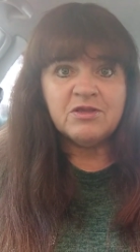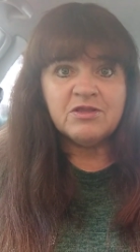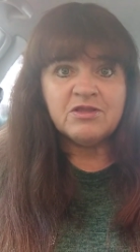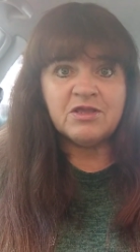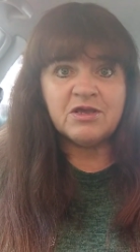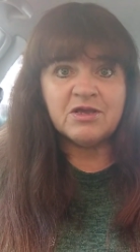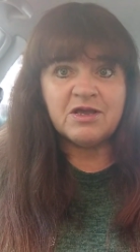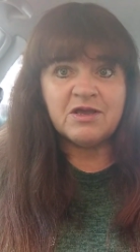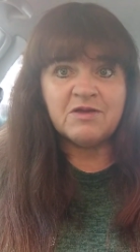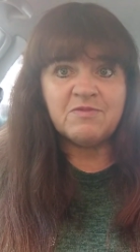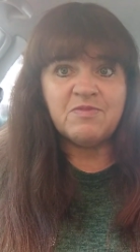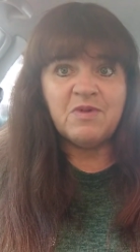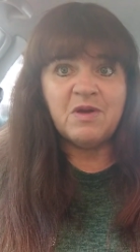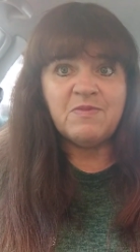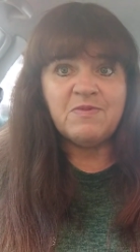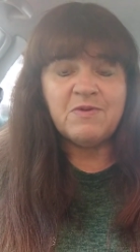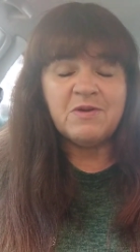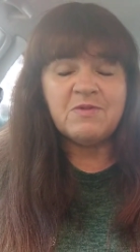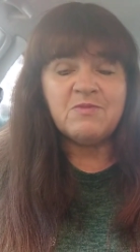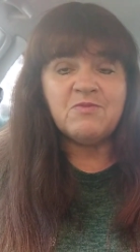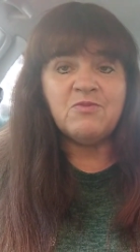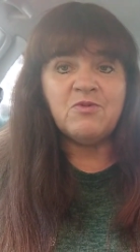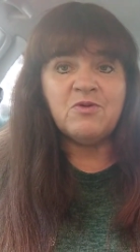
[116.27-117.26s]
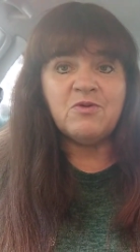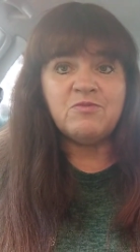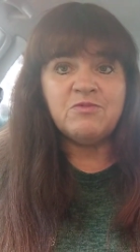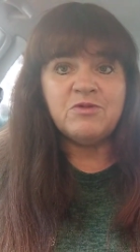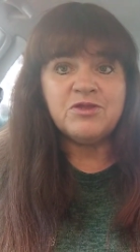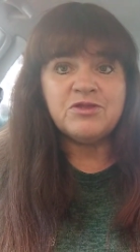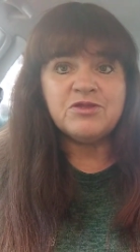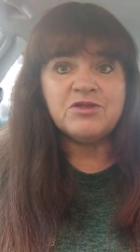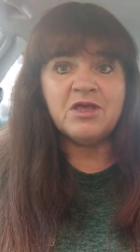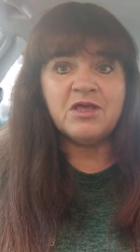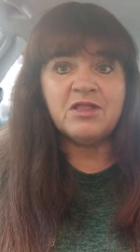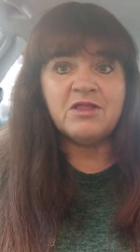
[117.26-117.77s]
так как папа мой
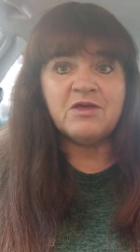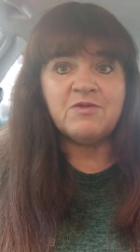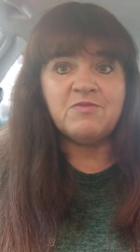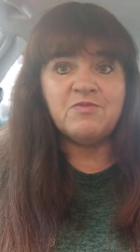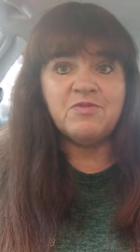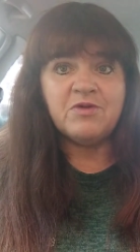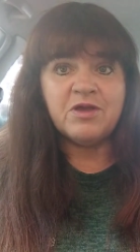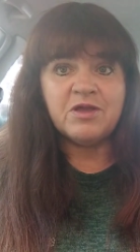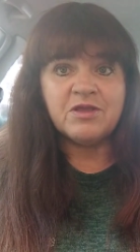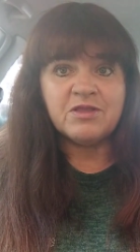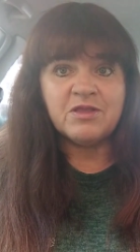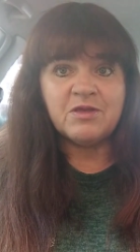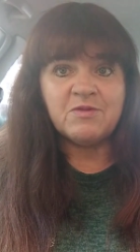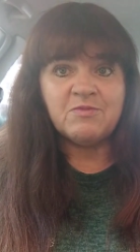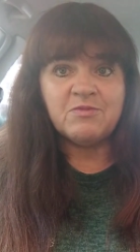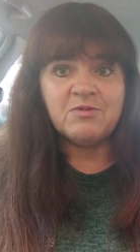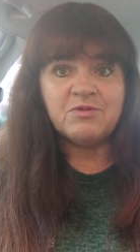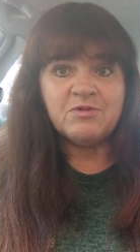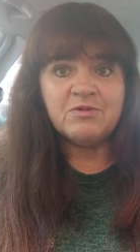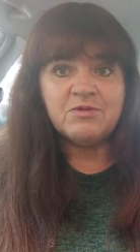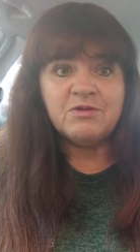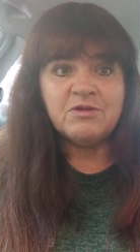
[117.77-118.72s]
мечтал об этом.